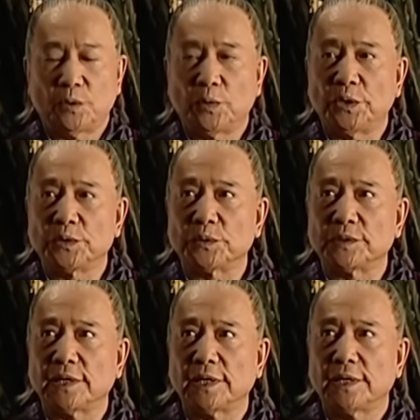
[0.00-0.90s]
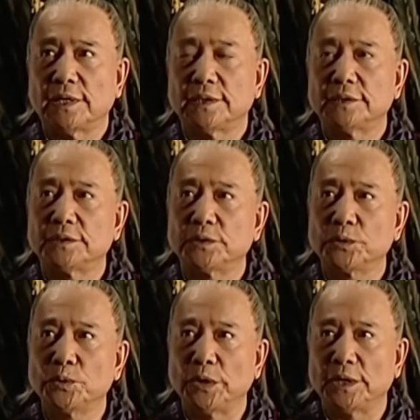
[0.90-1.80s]
回主子，今儿
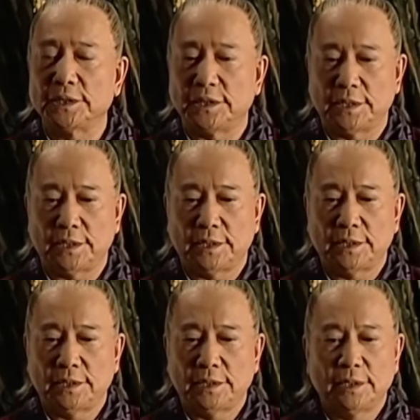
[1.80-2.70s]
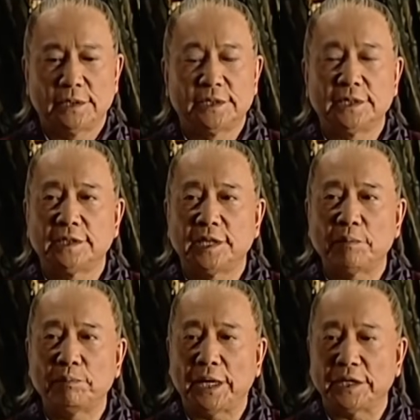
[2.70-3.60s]
是中元节，敬
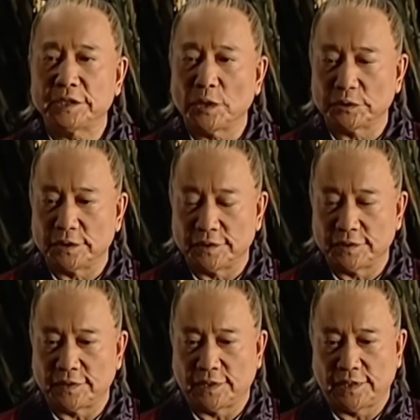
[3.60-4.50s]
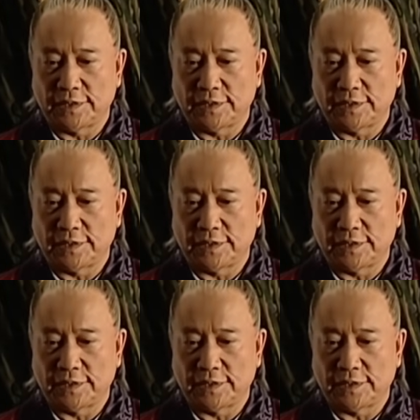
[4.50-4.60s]
天拜教的日子。